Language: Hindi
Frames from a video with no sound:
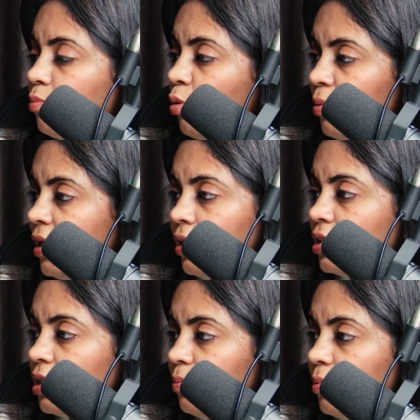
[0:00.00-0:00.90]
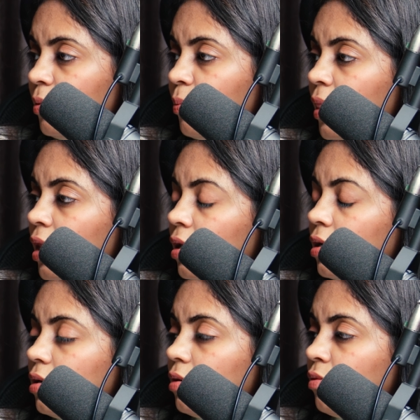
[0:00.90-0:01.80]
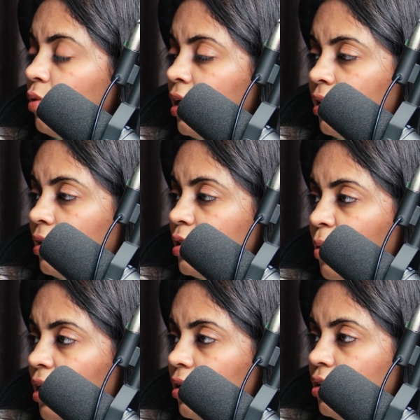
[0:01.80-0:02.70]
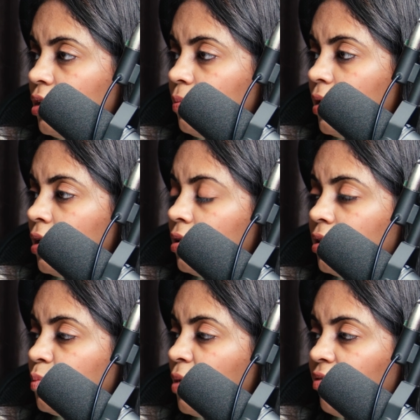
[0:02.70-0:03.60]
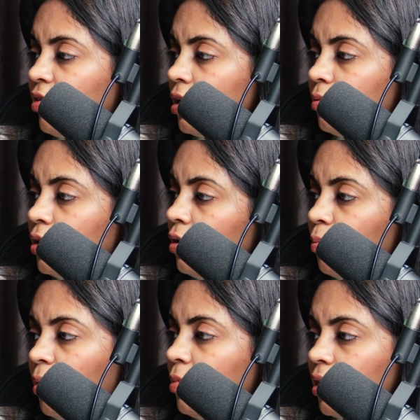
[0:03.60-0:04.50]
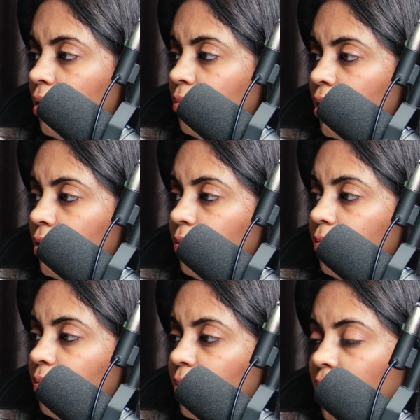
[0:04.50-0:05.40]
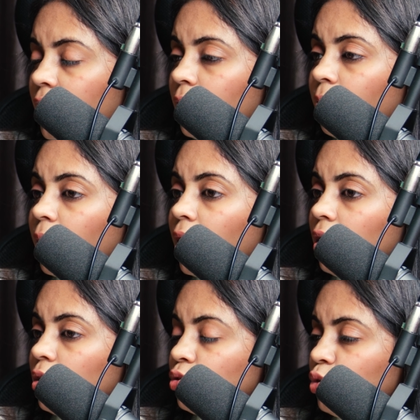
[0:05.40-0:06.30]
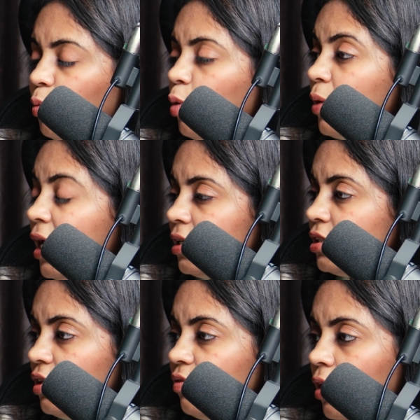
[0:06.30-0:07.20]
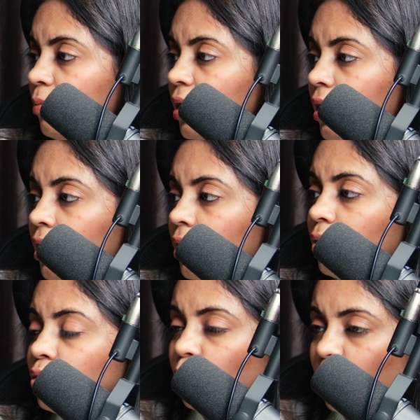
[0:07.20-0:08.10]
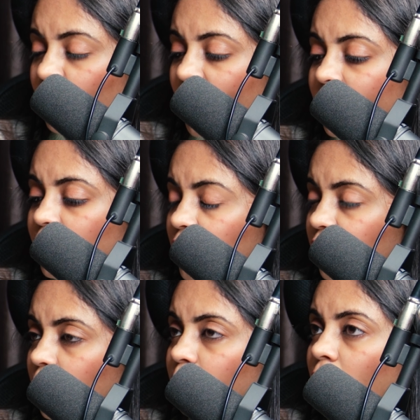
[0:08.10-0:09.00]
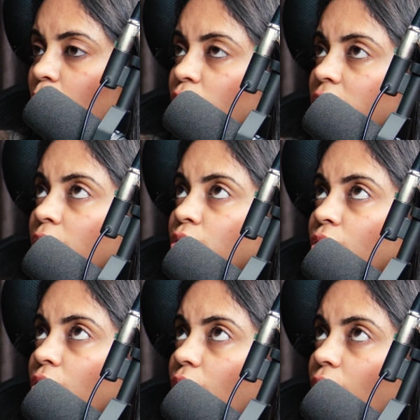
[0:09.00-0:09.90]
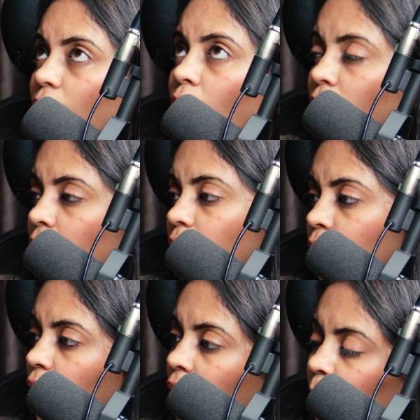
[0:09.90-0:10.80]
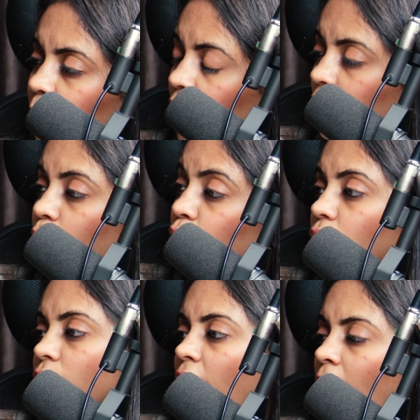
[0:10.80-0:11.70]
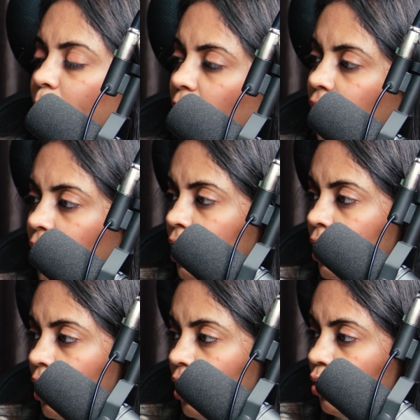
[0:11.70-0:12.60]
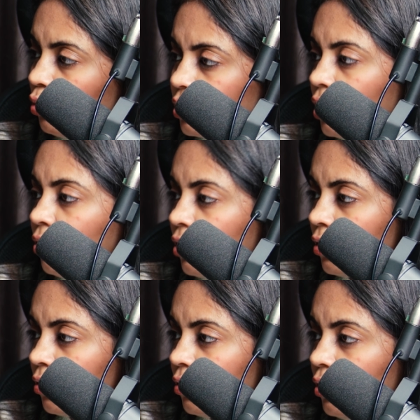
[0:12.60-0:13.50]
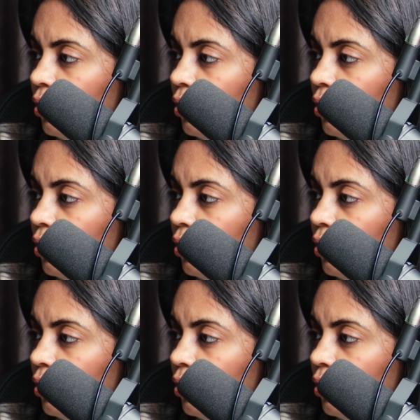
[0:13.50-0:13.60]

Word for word: प्रोप्राइटरशिप अनदर इज़ पार्टनरशिप अनदर इज़ प्राइवेट लिमिटेड और पब्लिक लिमिटेड ठीक है जो प्रोप्राइटरशिप फर्म है जो प्रोप्राइटरशिप फर्म है उसके जो ओनर हो आप खुद हो आप अकेले उसके ओनर हो